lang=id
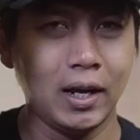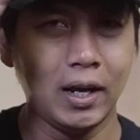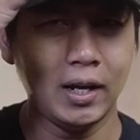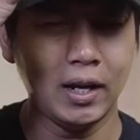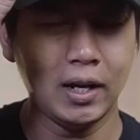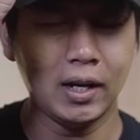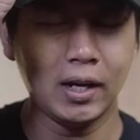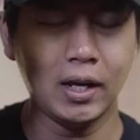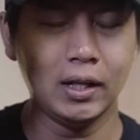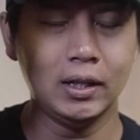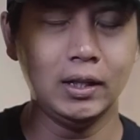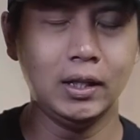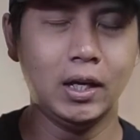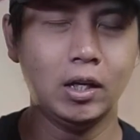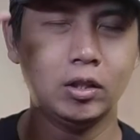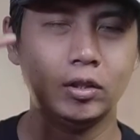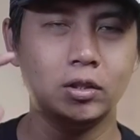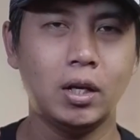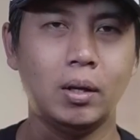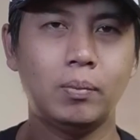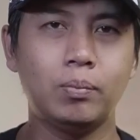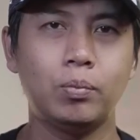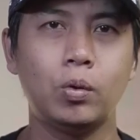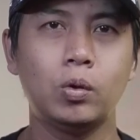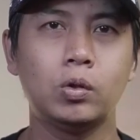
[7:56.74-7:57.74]
dengan harga
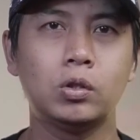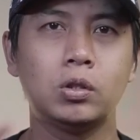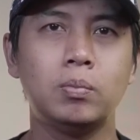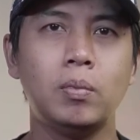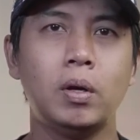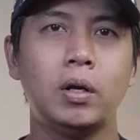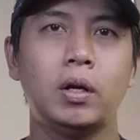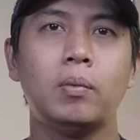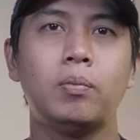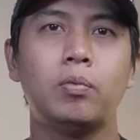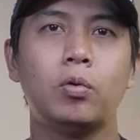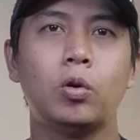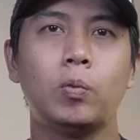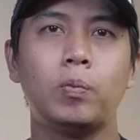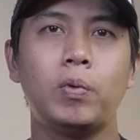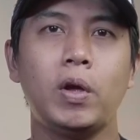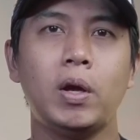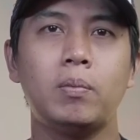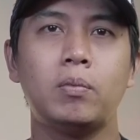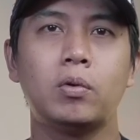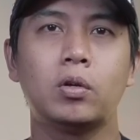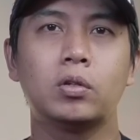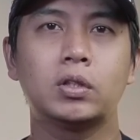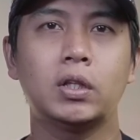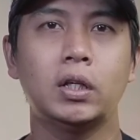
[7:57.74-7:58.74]
Rp369.000
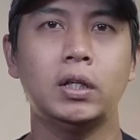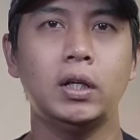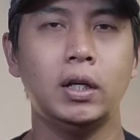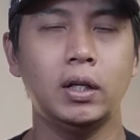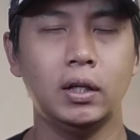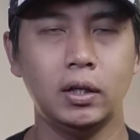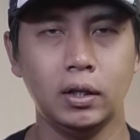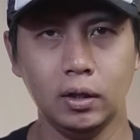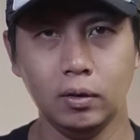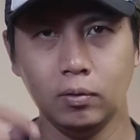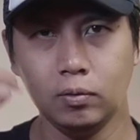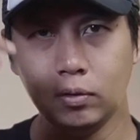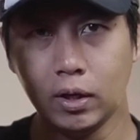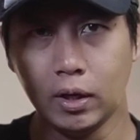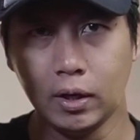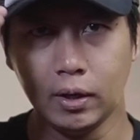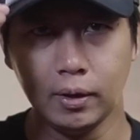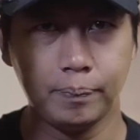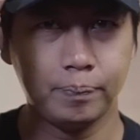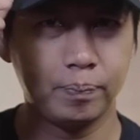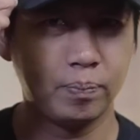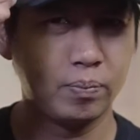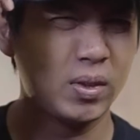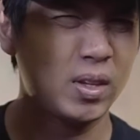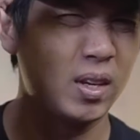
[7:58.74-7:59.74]
menurut saya ini
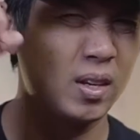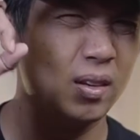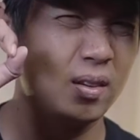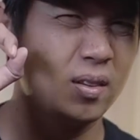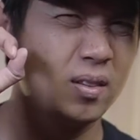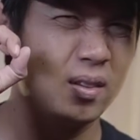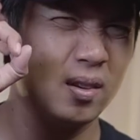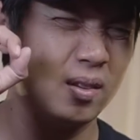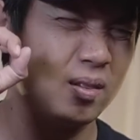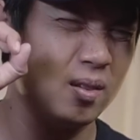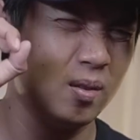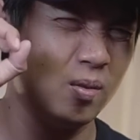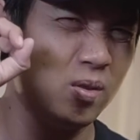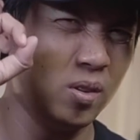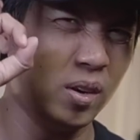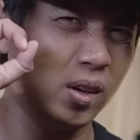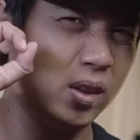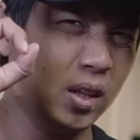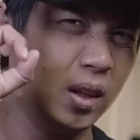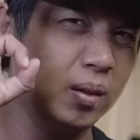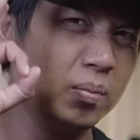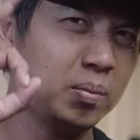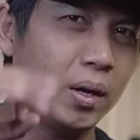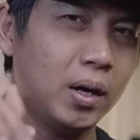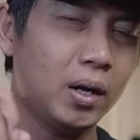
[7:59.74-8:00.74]
udah
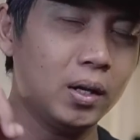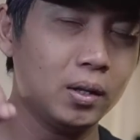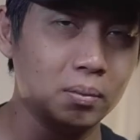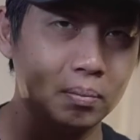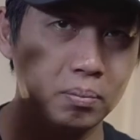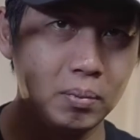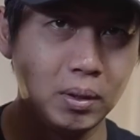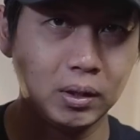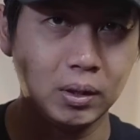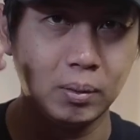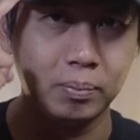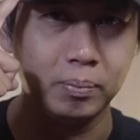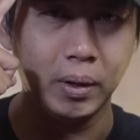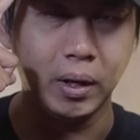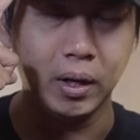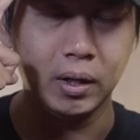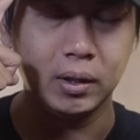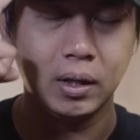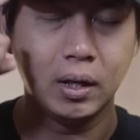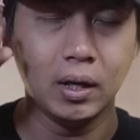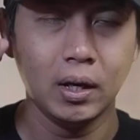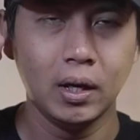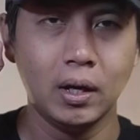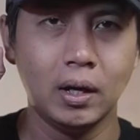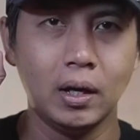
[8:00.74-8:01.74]
worth it banget, mantep
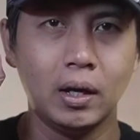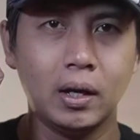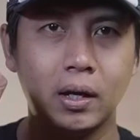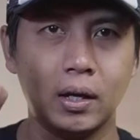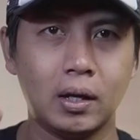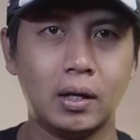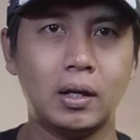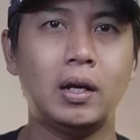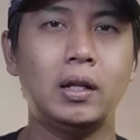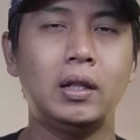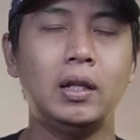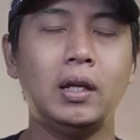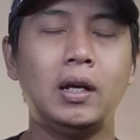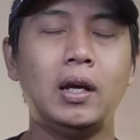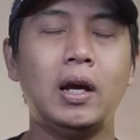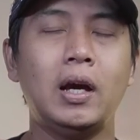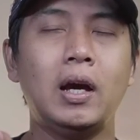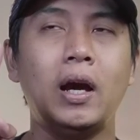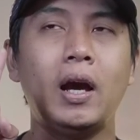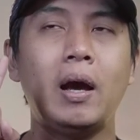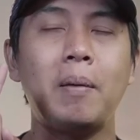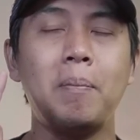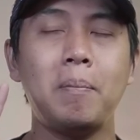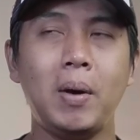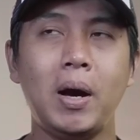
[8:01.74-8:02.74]
banget.
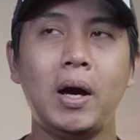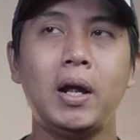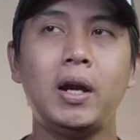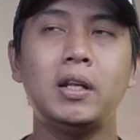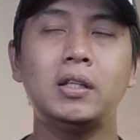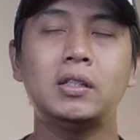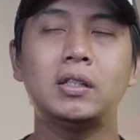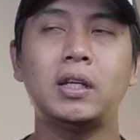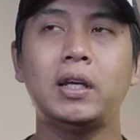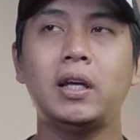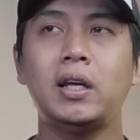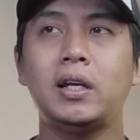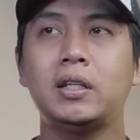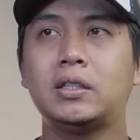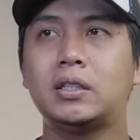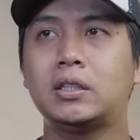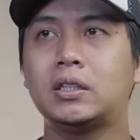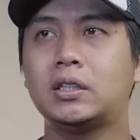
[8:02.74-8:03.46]
Ketika kemarin saya